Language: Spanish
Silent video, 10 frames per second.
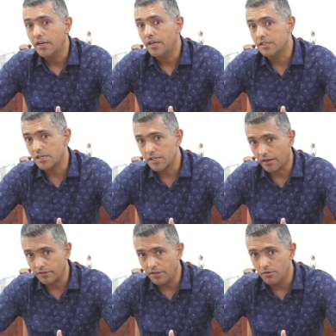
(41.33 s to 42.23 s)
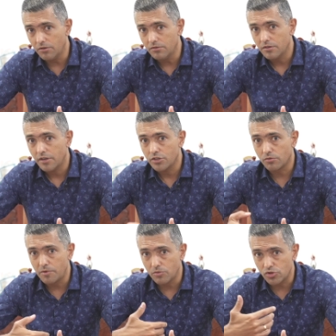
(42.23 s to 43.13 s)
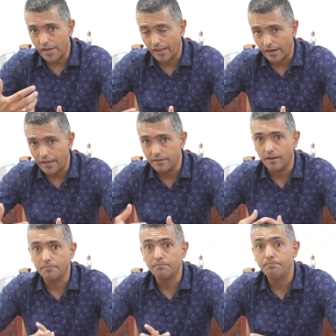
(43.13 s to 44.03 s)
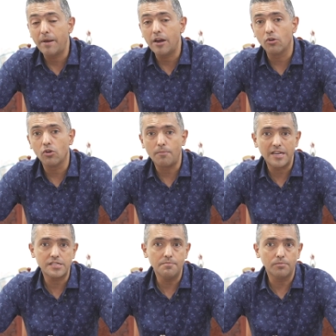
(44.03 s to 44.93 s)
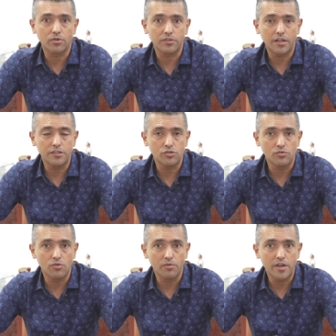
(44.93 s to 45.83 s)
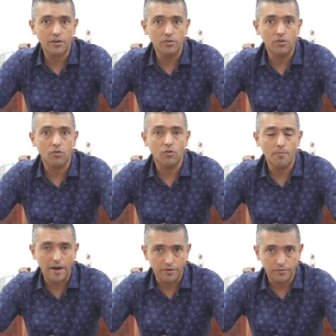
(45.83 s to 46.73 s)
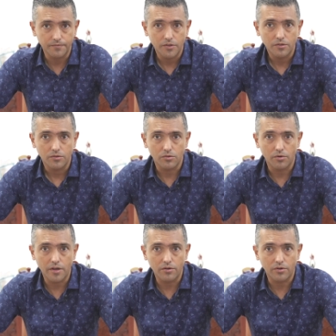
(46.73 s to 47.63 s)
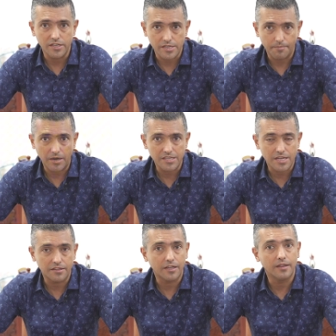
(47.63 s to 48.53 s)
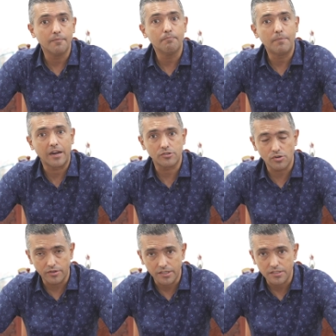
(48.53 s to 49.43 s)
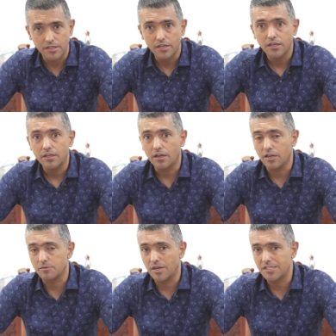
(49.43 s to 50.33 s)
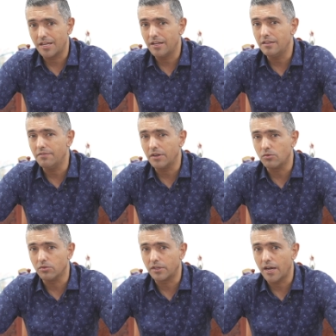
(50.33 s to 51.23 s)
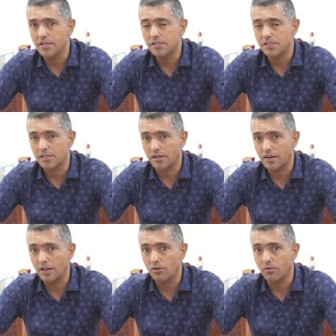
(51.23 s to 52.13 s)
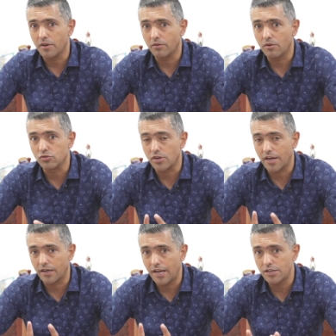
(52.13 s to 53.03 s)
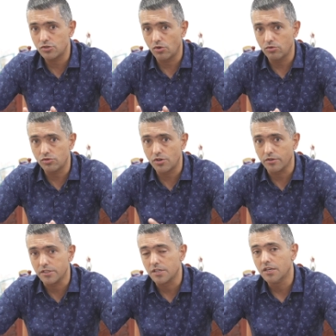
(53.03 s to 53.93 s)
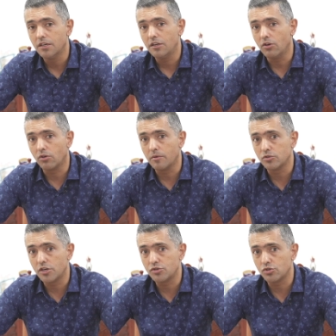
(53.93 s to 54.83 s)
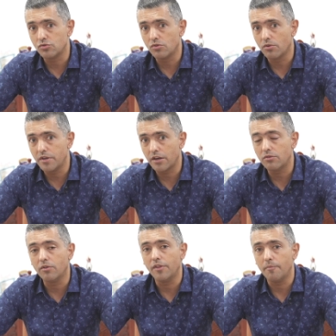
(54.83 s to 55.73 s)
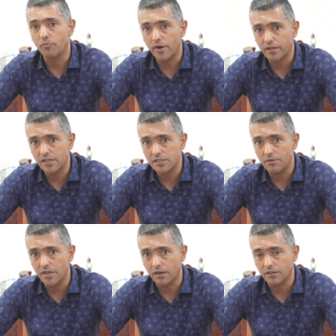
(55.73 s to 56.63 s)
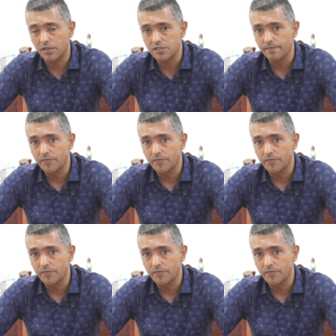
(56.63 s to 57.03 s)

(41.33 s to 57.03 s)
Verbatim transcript: es asertivo, eso mismo se irradia. Pero lo más importante es un gobierno humano, un gobierno que sepa que se atienden personas, que las personas tienen dificultades y se acercan al gobierno a buscar las soluciones. Y lo que hemos hecho es un gobierno de puertas abiertas,